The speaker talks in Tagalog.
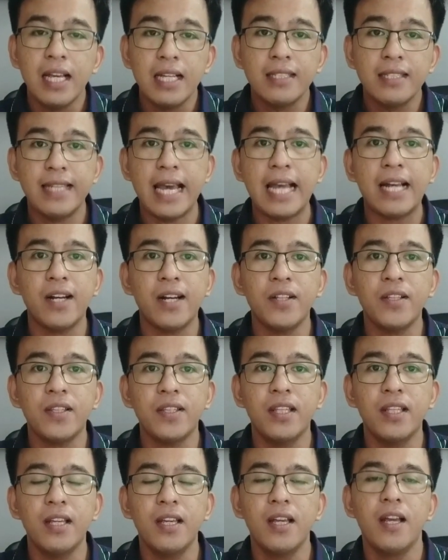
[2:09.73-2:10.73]

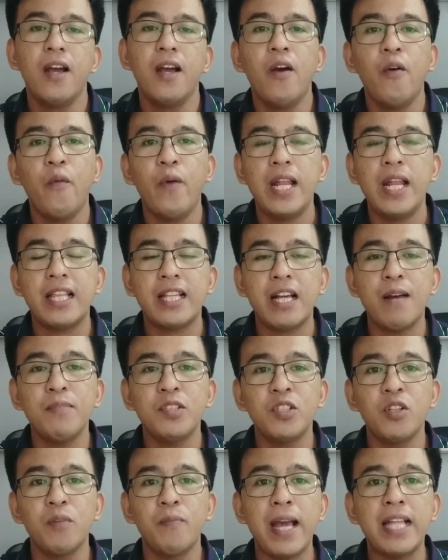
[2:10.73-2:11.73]
Second, when it
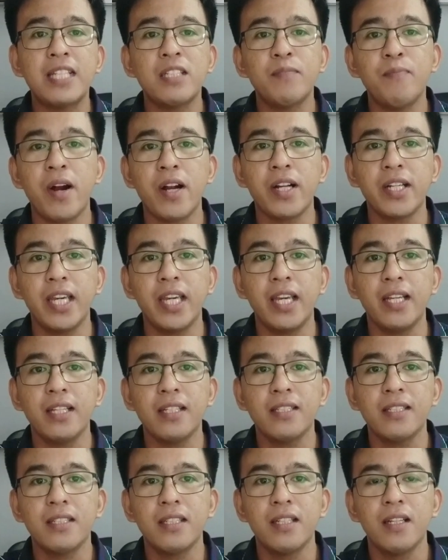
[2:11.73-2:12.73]
comes to
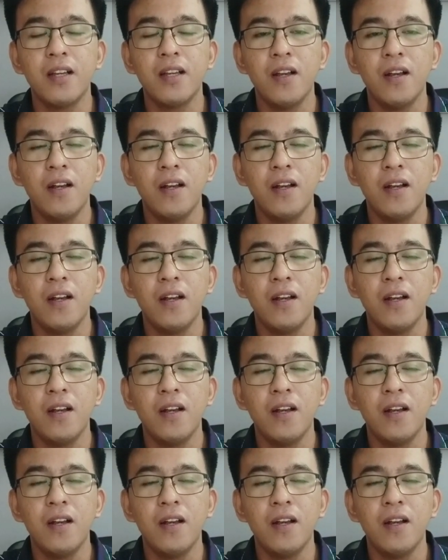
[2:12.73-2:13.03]
benchmarkings